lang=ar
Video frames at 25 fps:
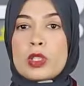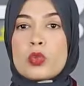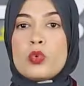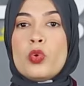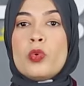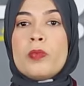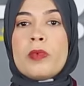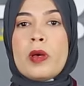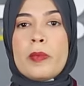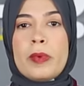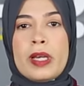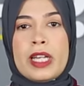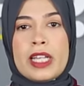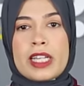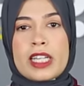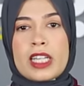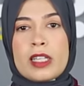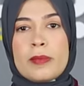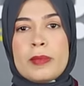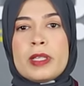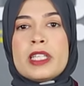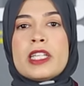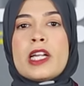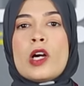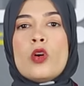تكون مبالغ
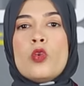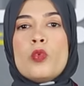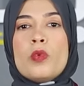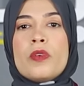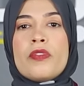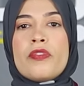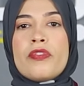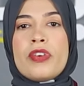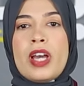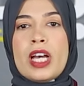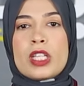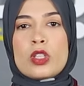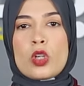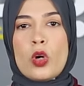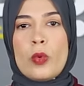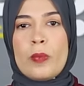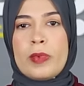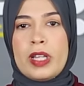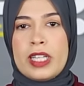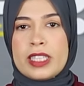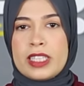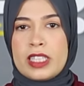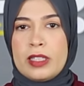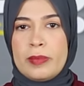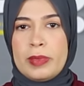كبيرة ومن فئة
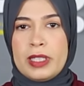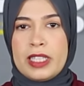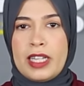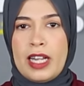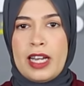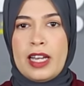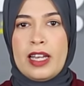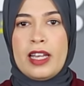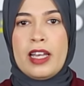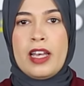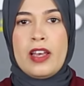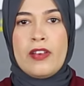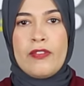عملات كبيرة